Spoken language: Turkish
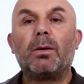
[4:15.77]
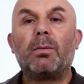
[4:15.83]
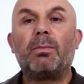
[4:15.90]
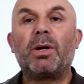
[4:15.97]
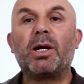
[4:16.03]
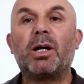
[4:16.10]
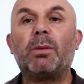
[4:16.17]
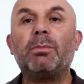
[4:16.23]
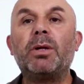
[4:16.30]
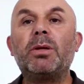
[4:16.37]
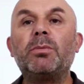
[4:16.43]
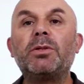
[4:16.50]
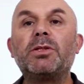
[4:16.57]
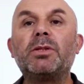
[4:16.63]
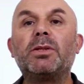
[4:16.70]

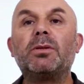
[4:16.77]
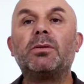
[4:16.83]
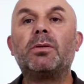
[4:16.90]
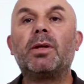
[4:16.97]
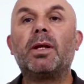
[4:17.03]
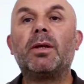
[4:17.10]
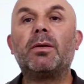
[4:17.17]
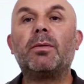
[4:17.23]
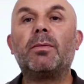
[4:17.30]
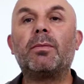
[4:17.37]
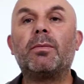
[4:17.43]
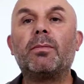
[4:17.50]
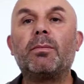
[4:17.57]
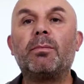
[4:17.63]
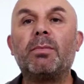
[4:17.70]
Peygamberimizin
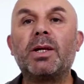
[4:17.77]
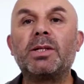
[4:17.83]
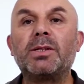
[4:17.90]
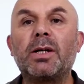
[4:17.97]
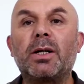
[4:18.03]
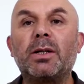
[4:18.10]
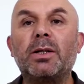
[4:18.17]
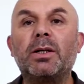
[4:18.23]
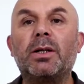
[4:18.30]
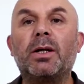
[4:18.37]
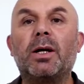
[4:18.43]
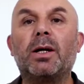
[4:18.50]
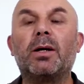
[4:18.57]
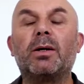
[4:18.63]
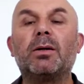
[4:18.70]
mezarı
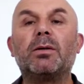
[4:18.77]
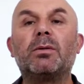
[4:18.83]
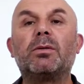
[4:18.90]
ile